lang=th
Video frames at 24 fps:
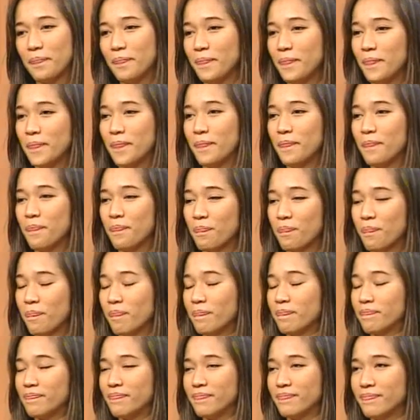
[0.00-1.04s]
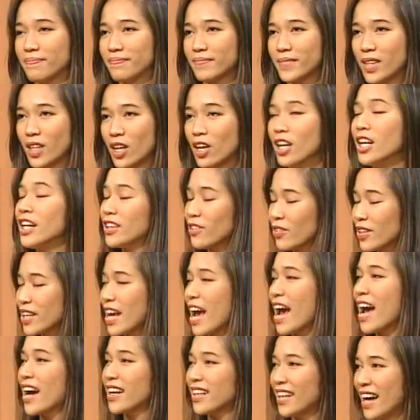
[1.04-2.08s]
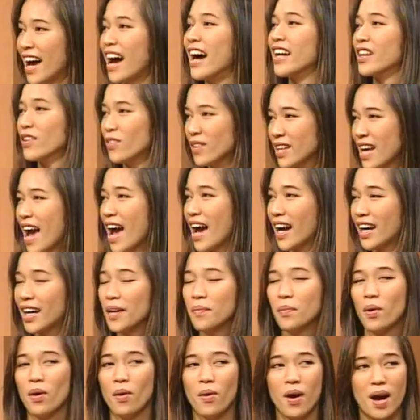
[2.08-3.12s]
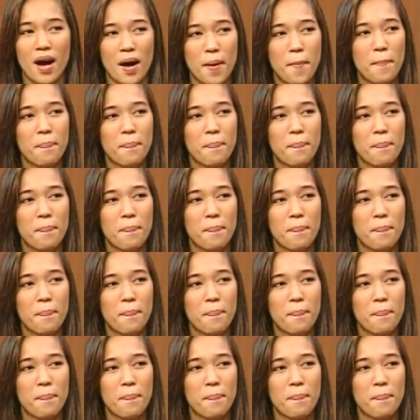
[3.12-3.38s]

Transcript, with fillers: อืมเรื่องงานค่ะ ต้องอยากเรื่องงานมี